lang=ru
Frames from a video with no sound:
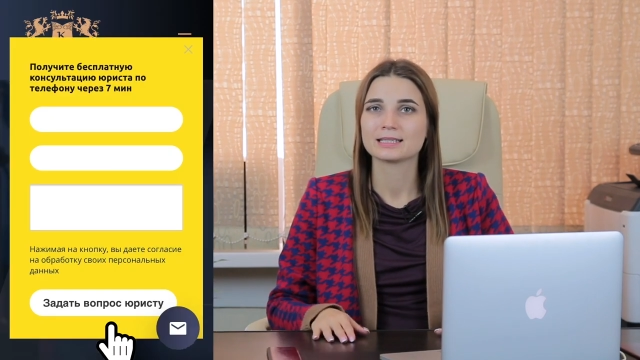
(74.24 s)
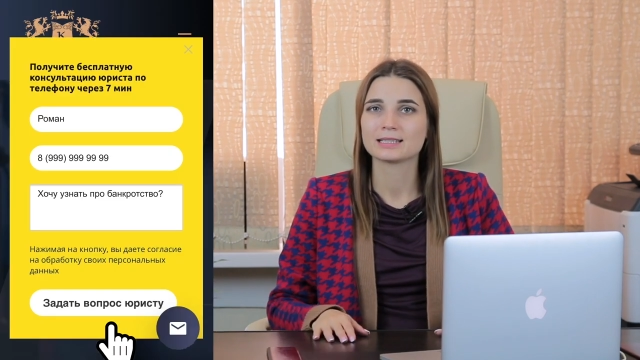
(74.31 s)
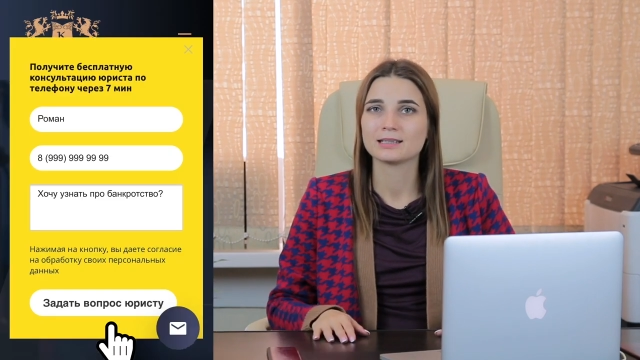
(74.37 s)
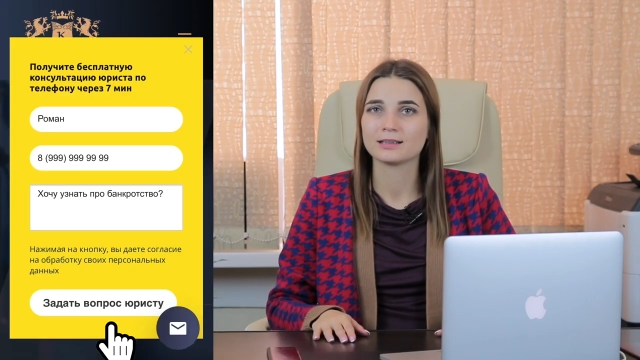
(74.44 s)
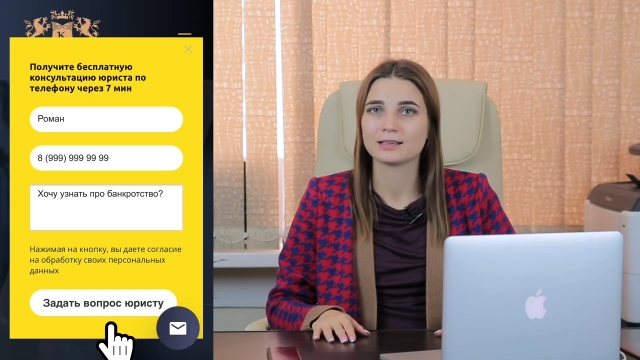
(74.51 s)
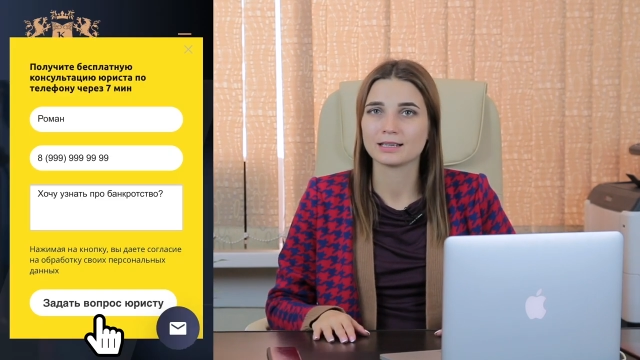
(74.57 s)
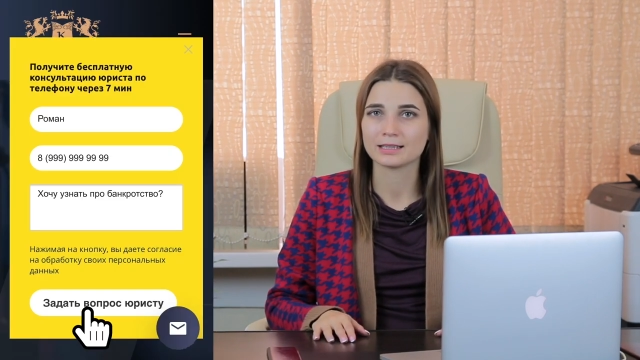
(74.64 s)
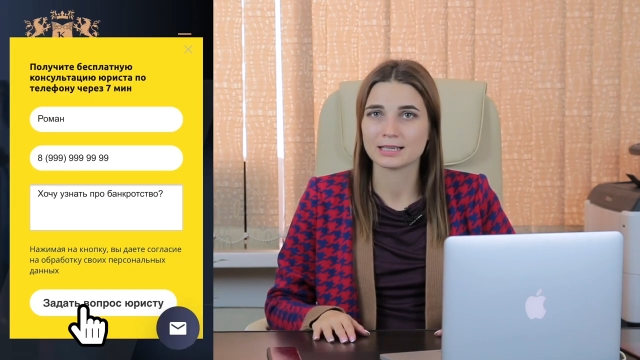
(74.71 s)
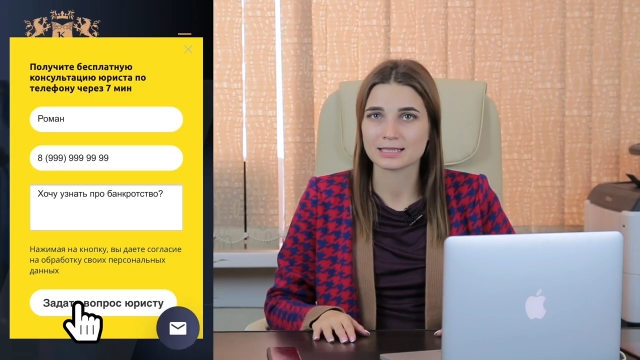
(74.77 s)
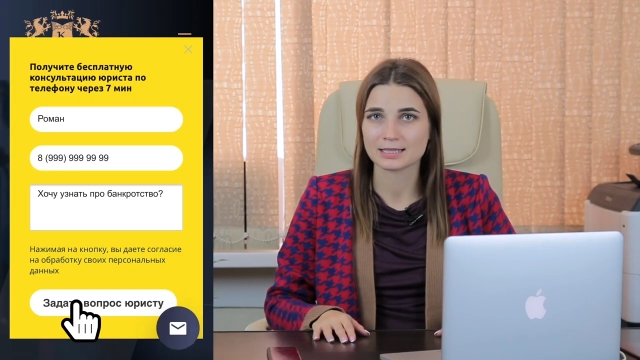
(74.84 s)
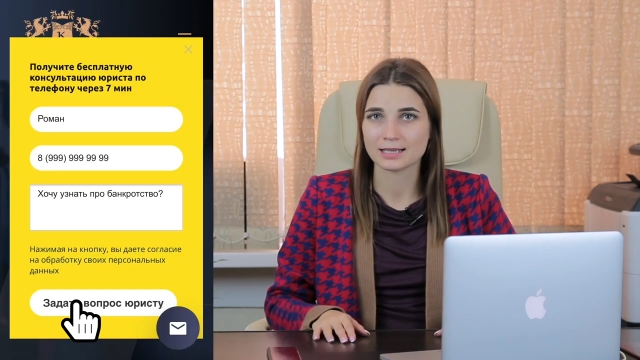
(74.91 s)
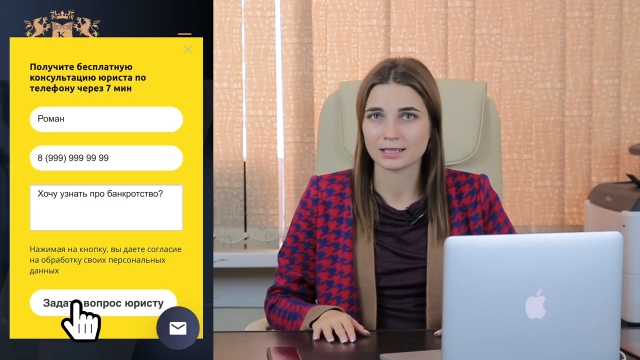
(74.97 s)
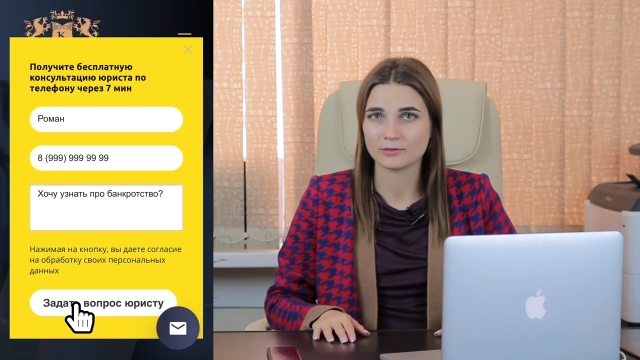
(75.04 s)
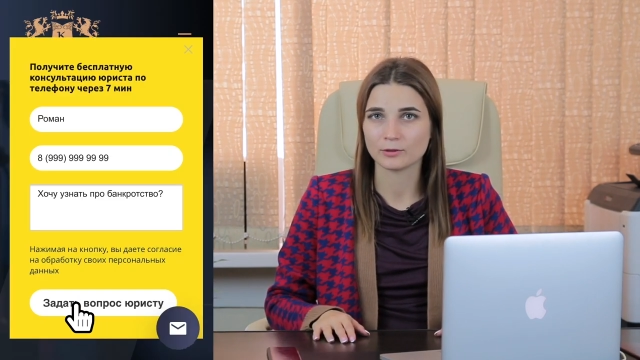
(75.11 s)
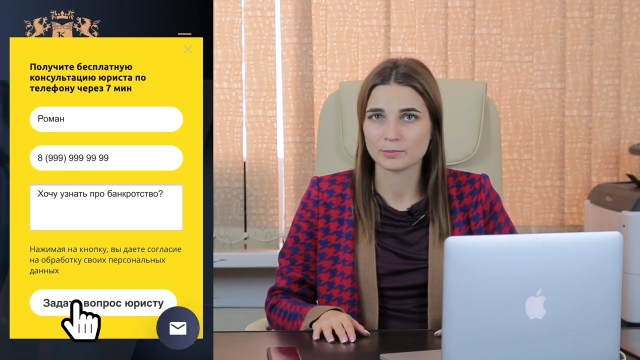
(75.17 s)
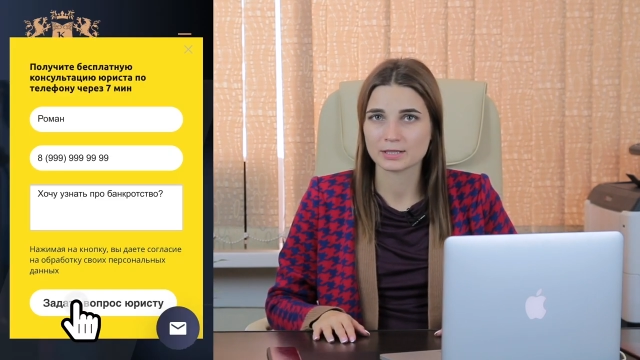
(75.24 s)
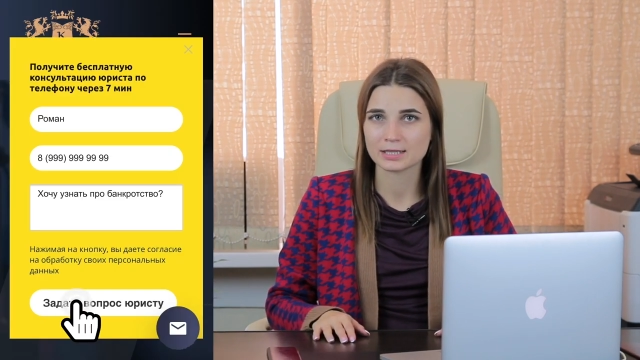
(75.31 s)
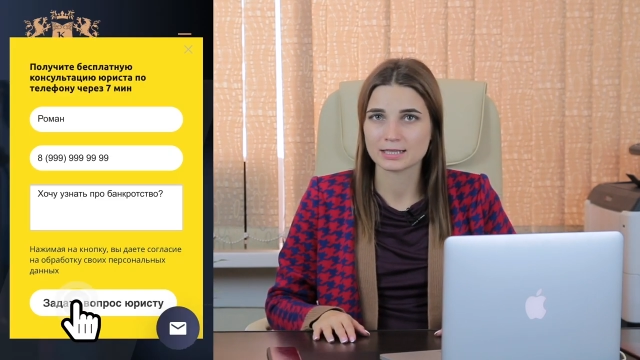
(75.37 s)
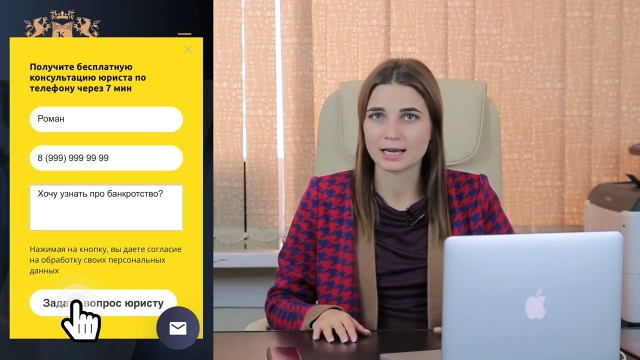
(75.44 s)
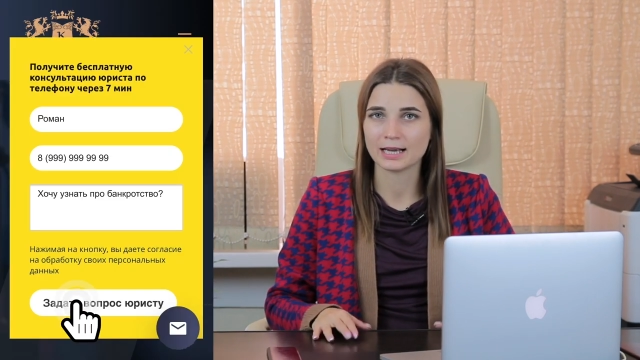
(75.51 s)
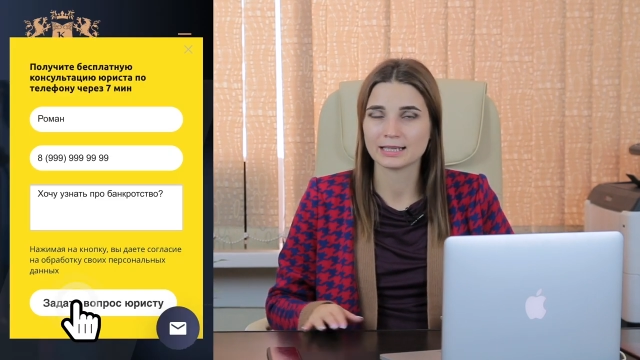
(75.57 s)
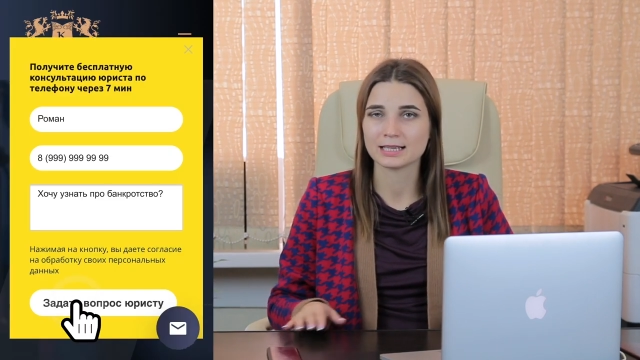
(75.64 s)
ссылка на сайт в
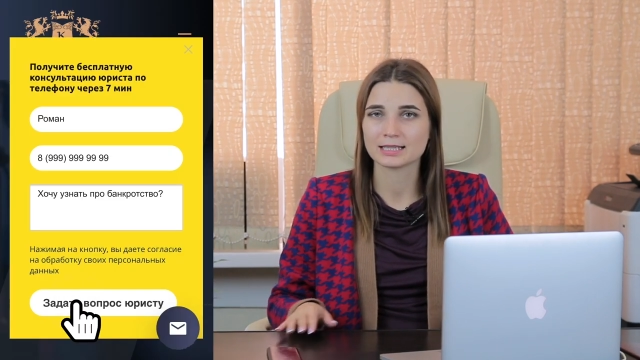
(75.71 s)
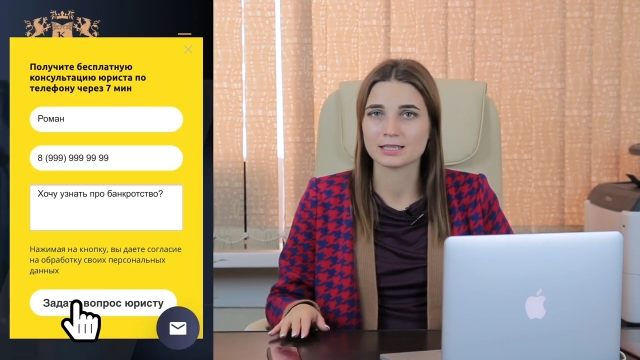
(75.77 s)
описании,